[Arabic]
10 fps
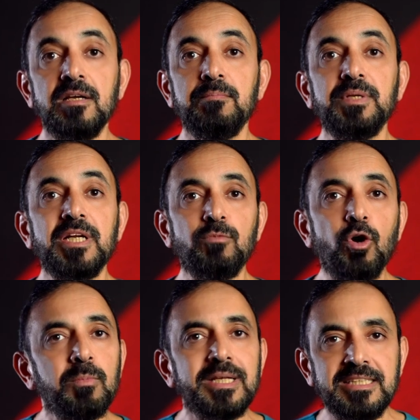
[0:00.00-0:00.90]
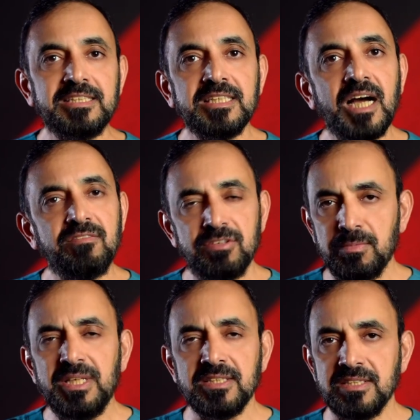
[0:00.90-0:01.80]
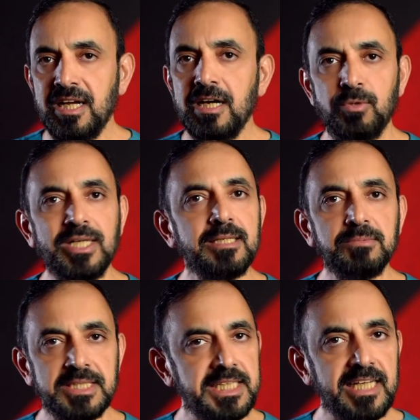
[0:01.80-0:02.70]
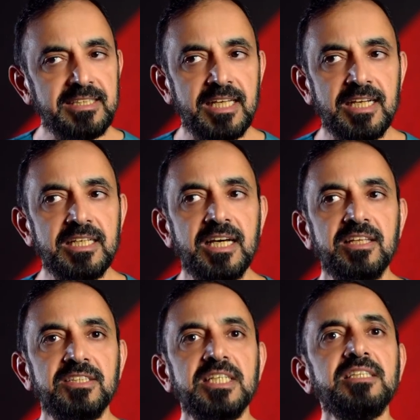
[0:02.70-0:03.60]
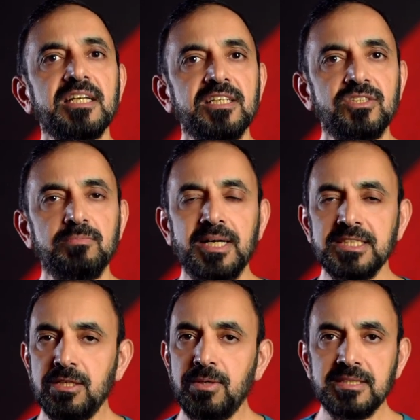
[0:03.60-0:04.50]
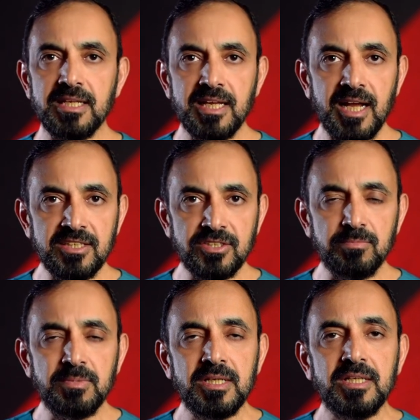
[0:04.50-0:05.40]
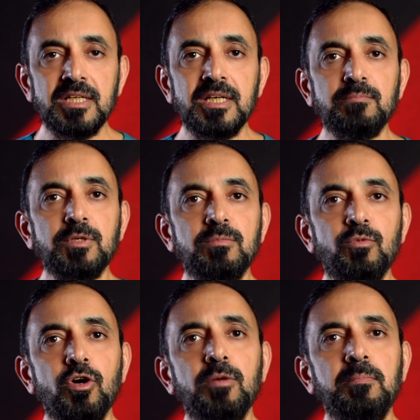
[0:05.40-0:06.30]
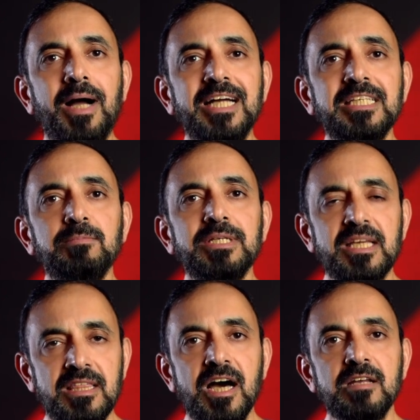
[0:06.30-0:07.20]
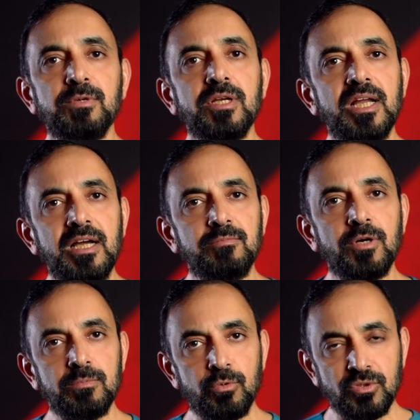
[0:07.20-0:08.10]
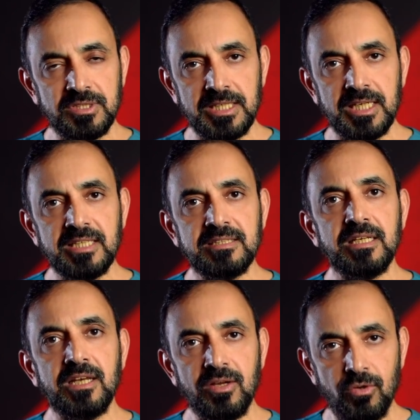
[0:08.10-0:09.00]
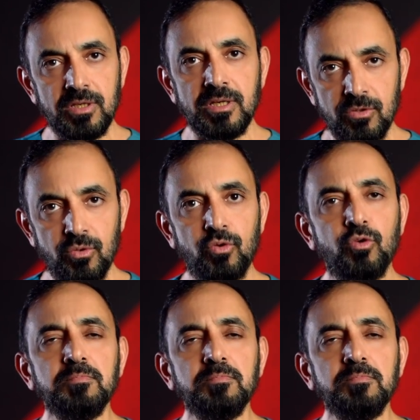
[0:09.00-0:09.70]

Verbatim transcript: من المهم الاعتدال في ملح الطعام وعدم زيادته لان هذا يزيد ترسب حصوات الكالسيوم من المهم عدم الاكثار من اللحم والبروتينات اللحوم